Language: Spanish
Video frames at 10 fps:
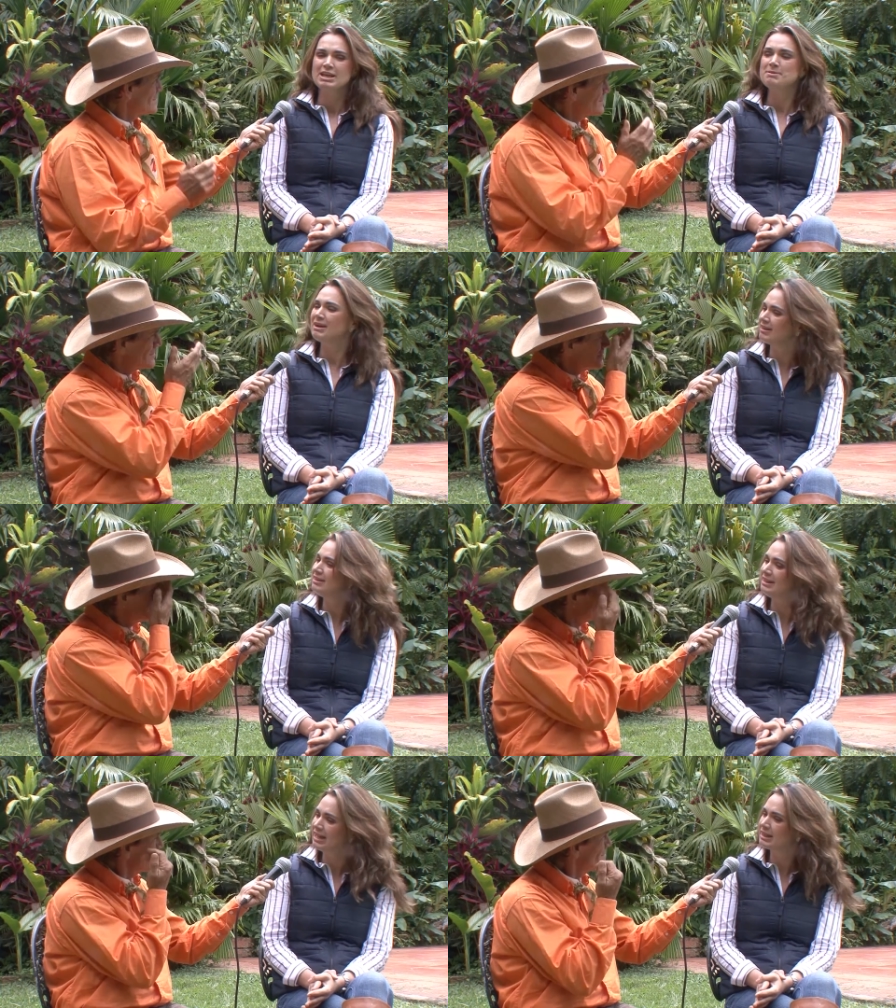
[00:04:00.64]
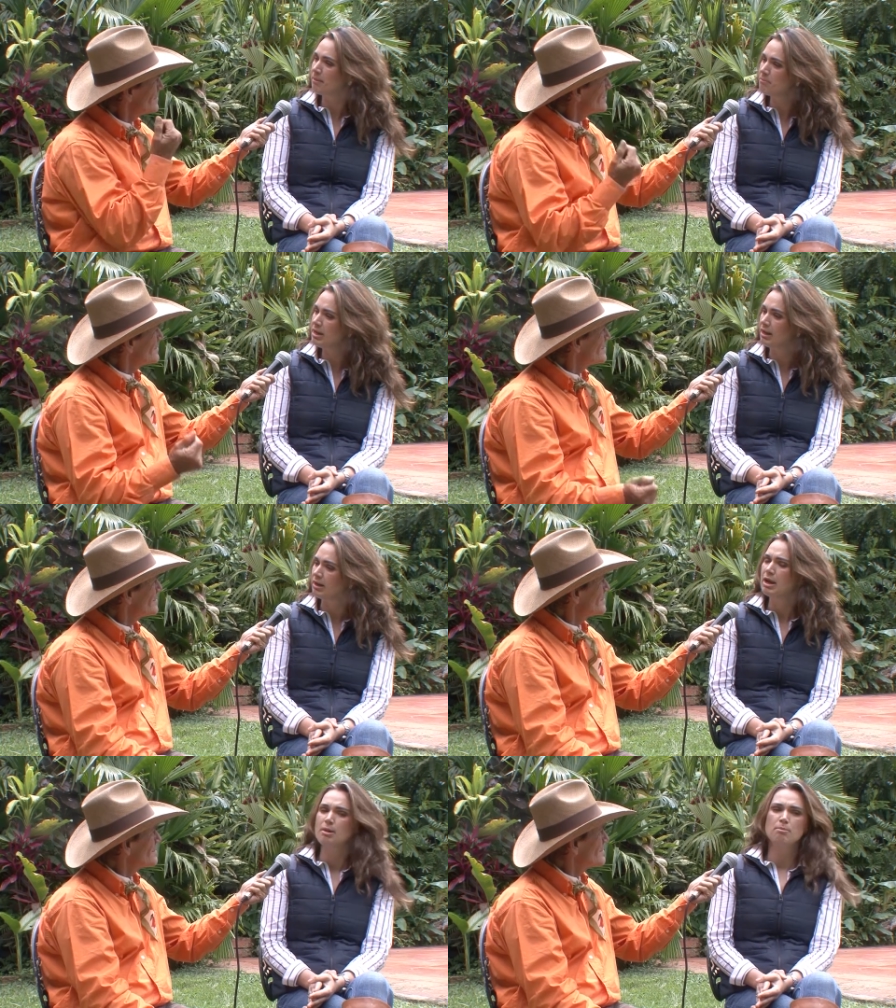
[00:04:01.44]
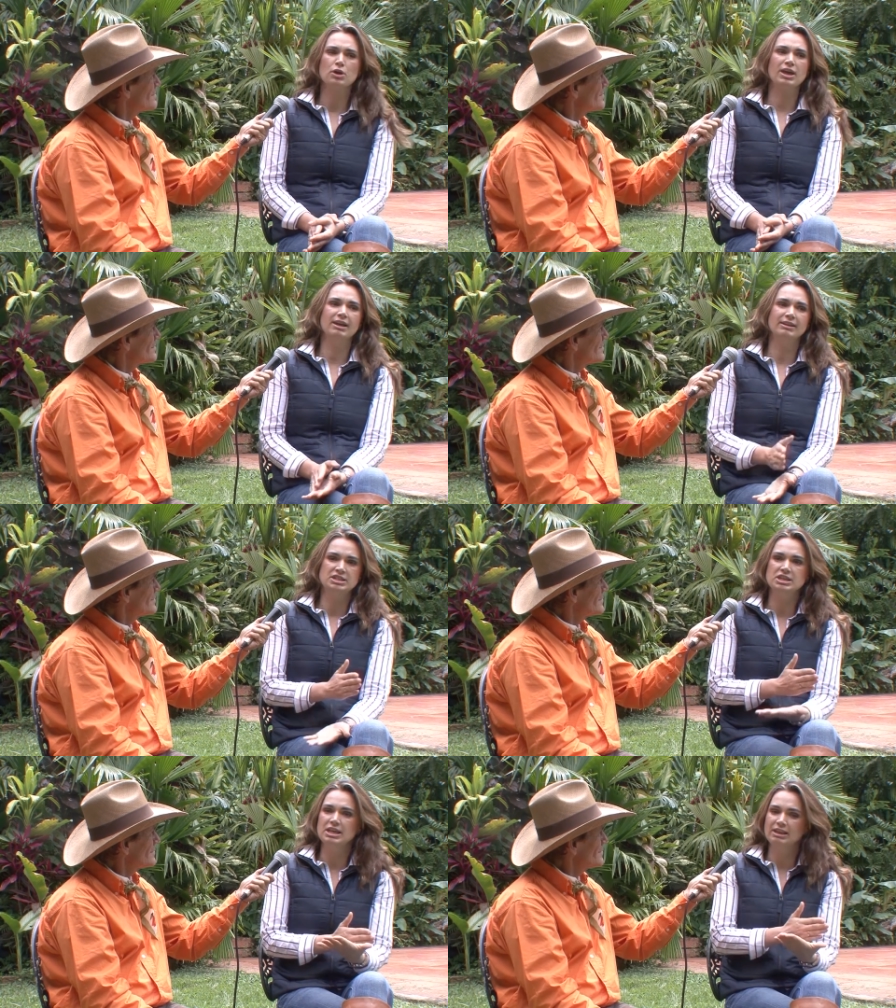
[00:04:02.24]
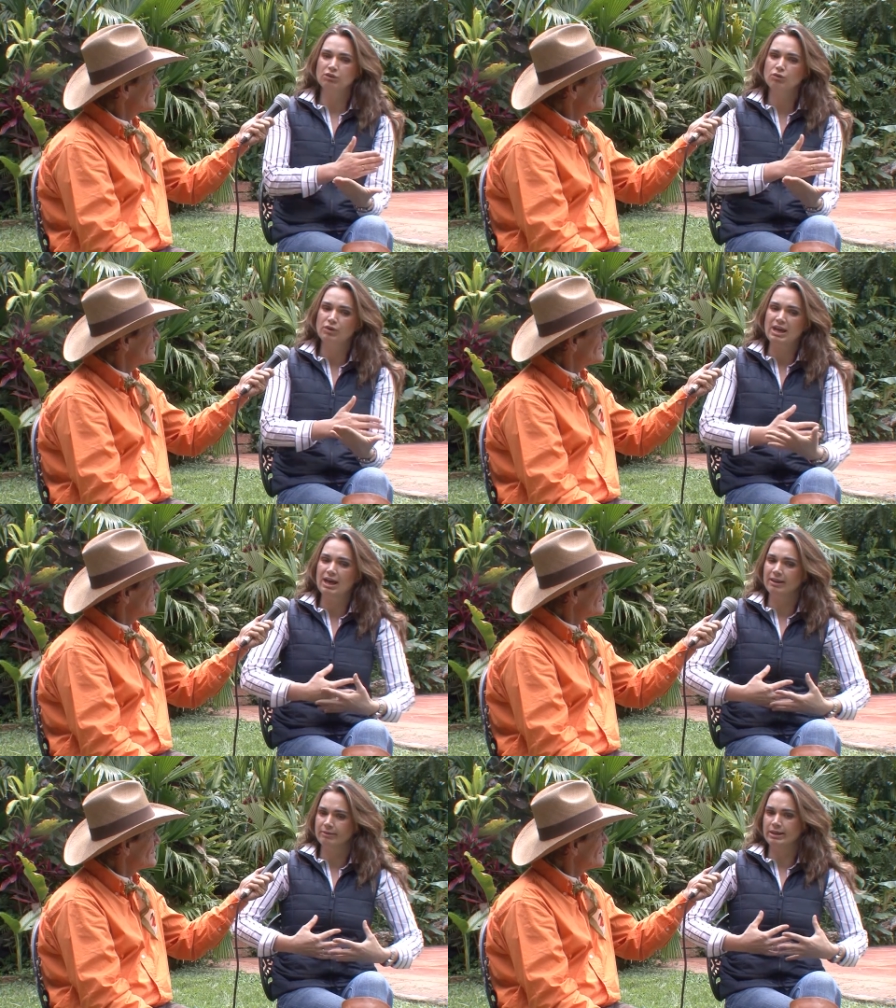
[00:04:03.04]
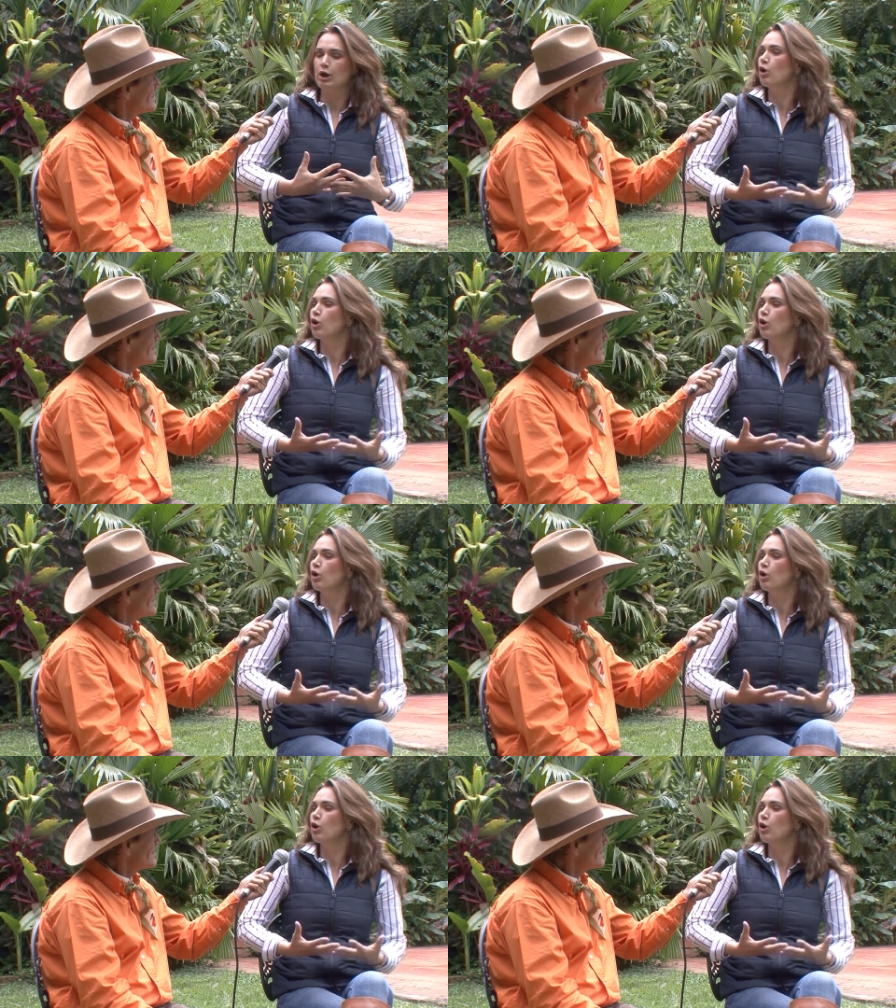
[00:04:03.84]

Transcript: y me sentía tan bien, porque desde chiquita sufría de